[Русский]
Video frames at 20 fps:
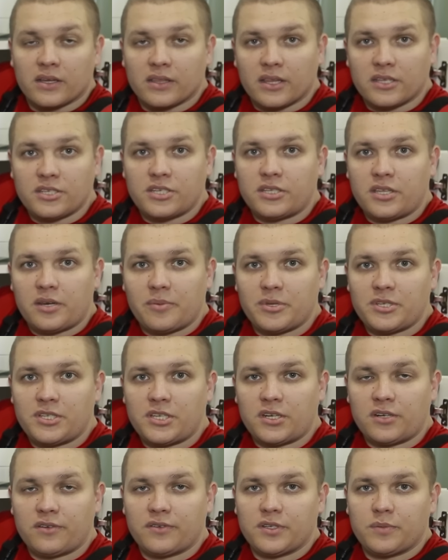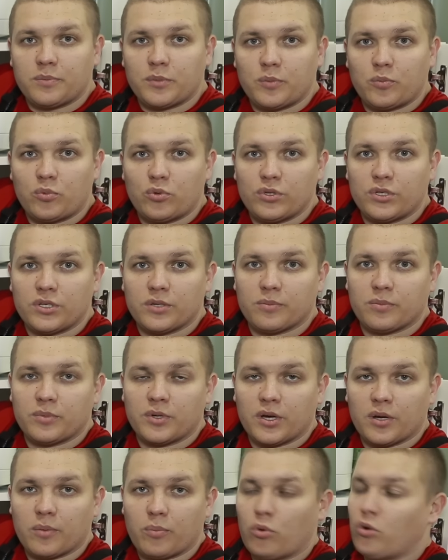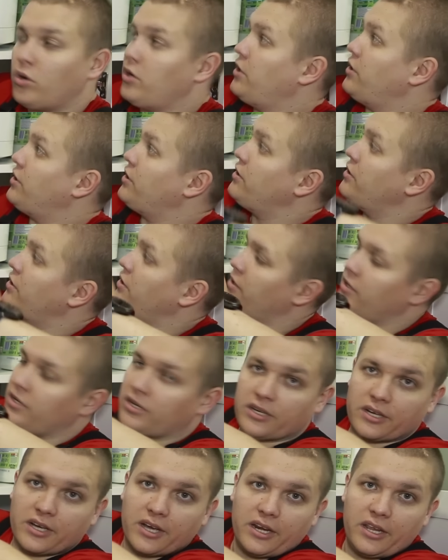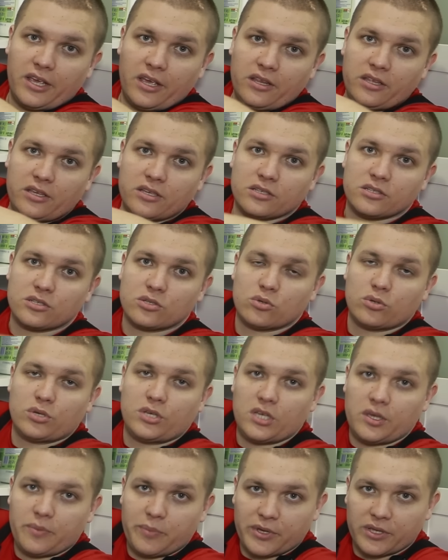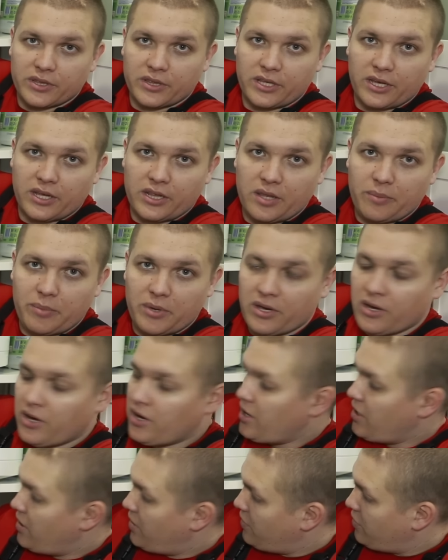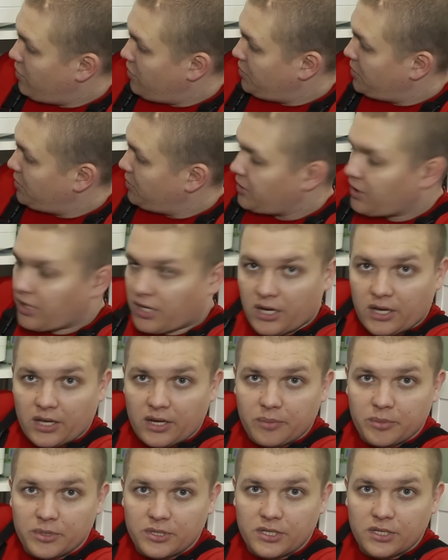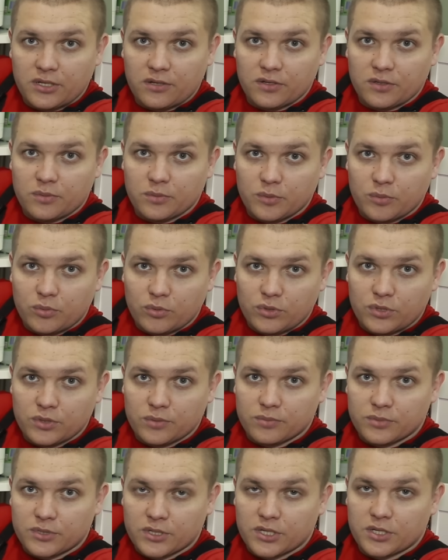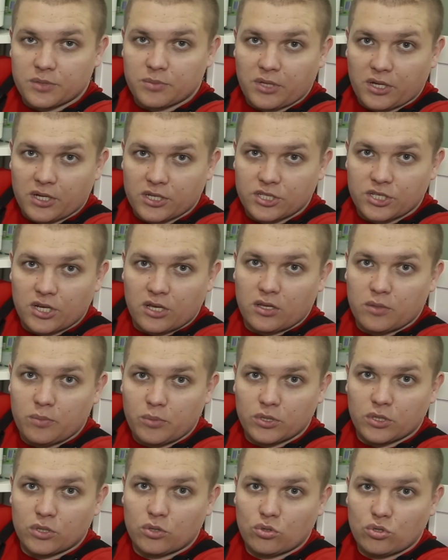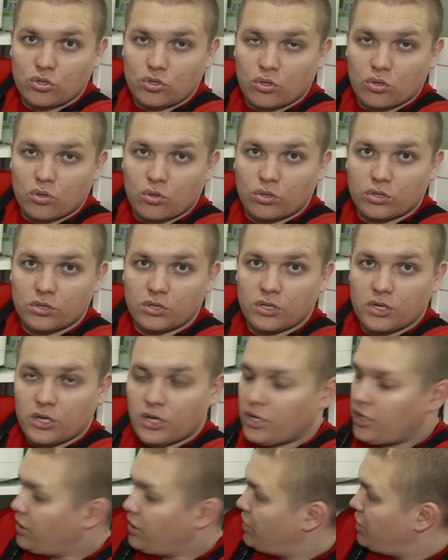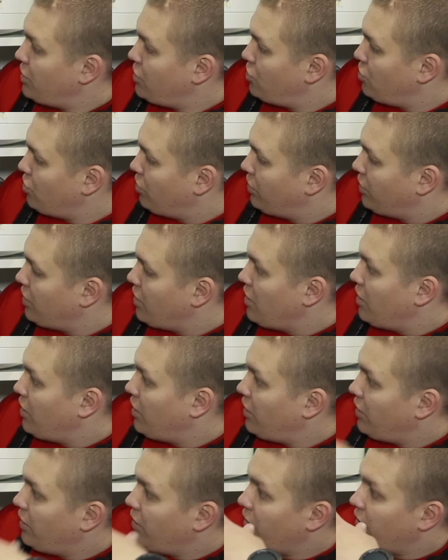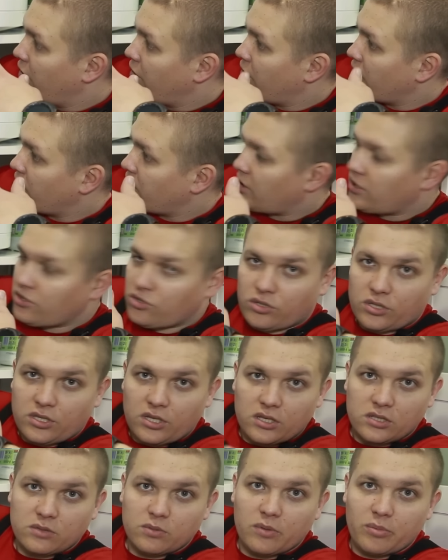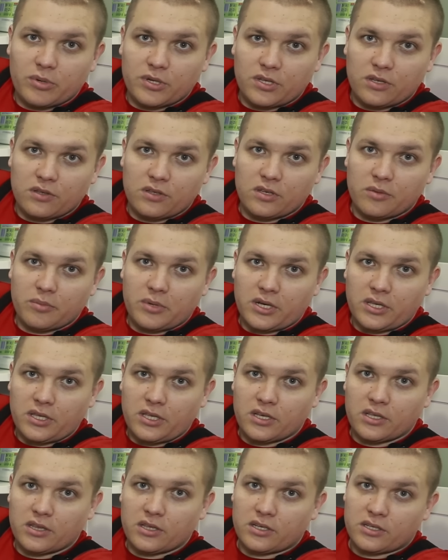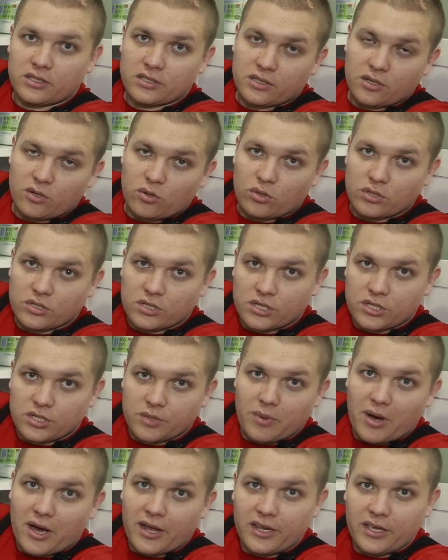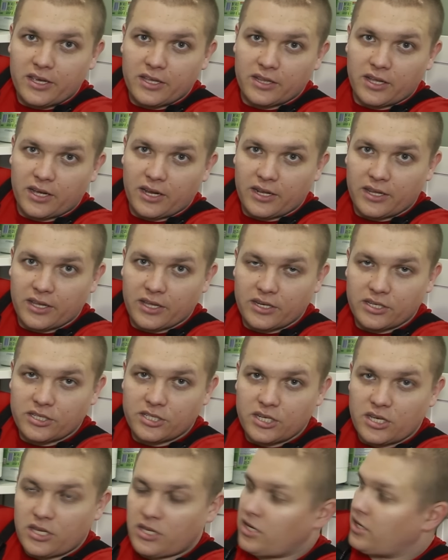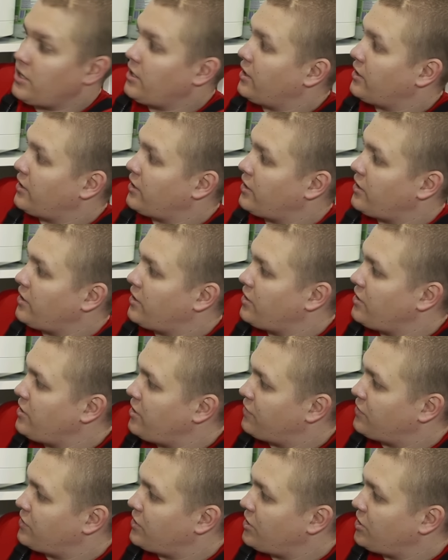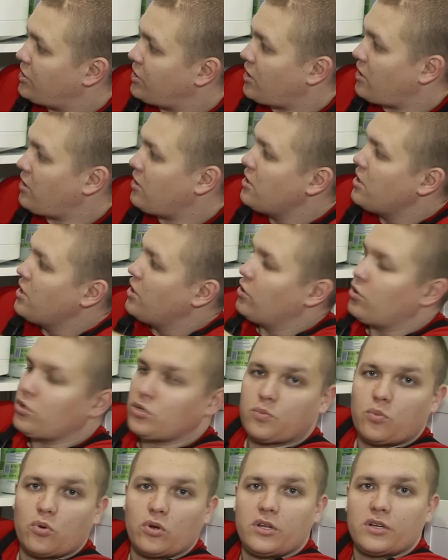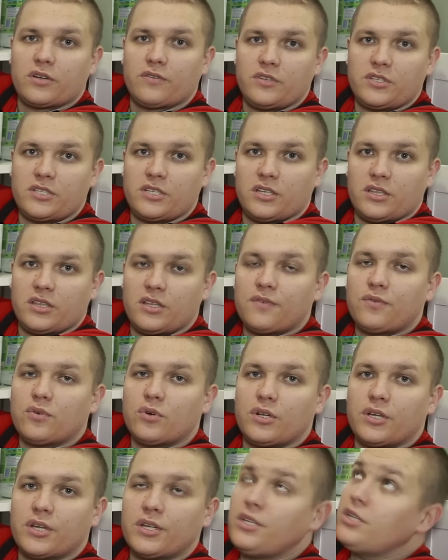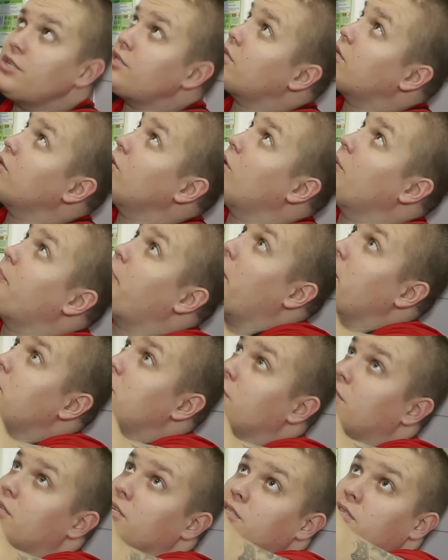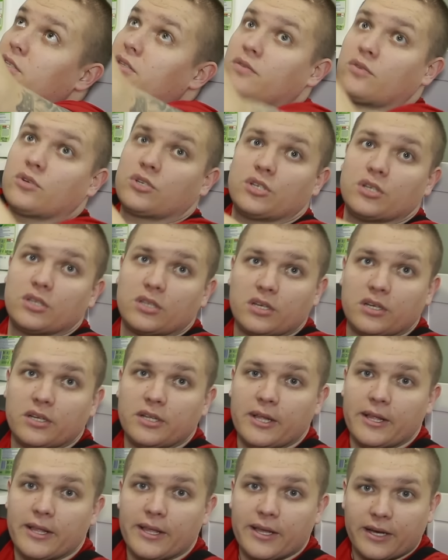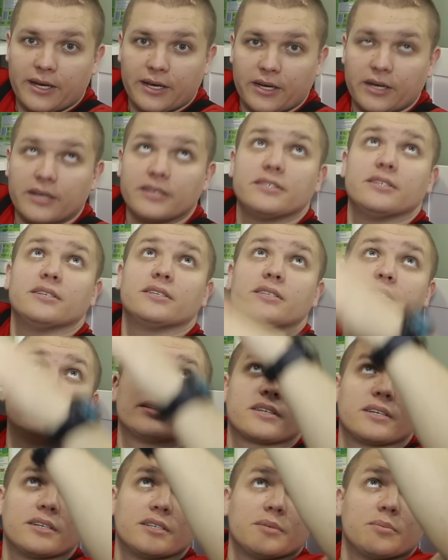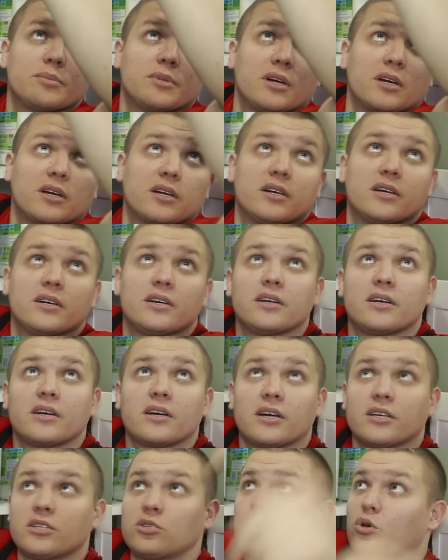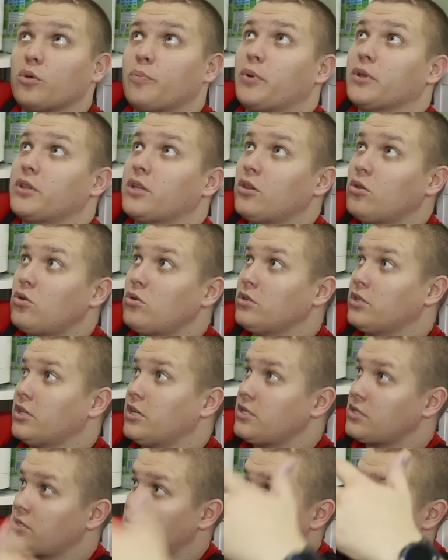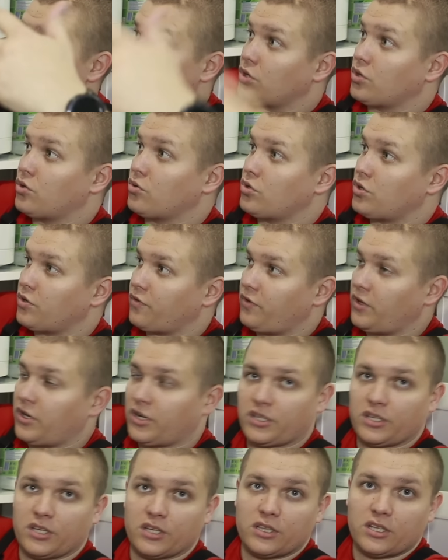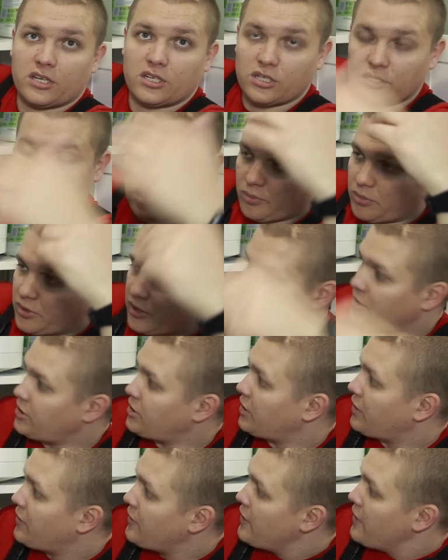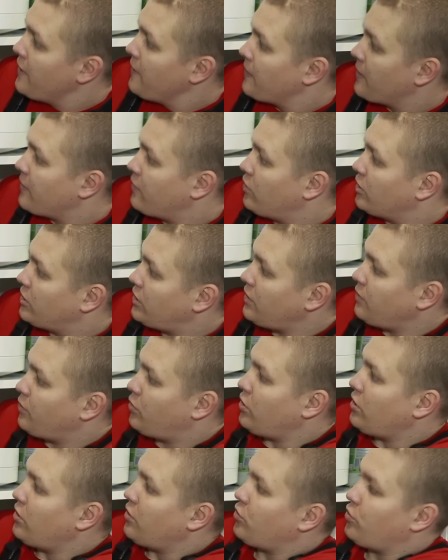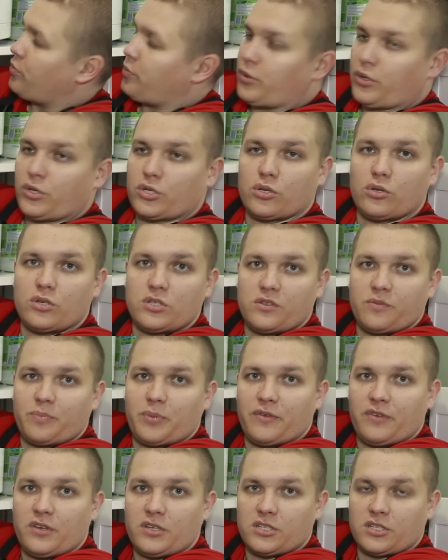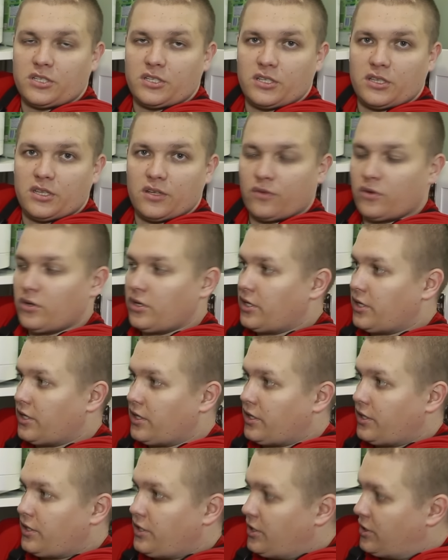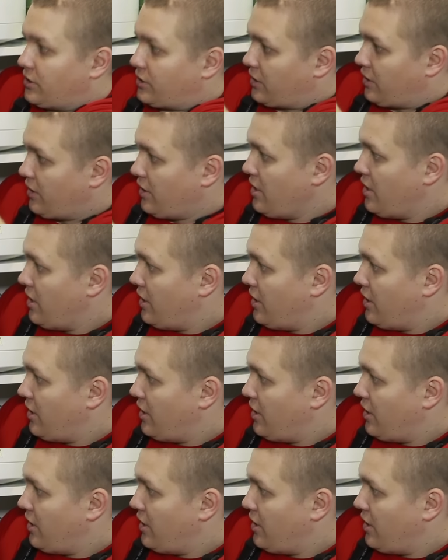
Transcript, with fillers: Значит, ремонтировать мы будем бойлер э, горения с сухими тенами, в общем-то, а ремонтировать мы будем, скажем так, жалобу на то, что он течет. Э, сразу хотелось бы обратить внимание на такое, скажем, оригинальное решение. Я таких не встречал. То есть бойлер висит довольно низко, но опять же это из-за того, что это э, здесь, скажем так, косой потолок, да, из-за того, что это уже верхний этаж, там крыша. Вот, и бойлер пришлось повесить довольно низко.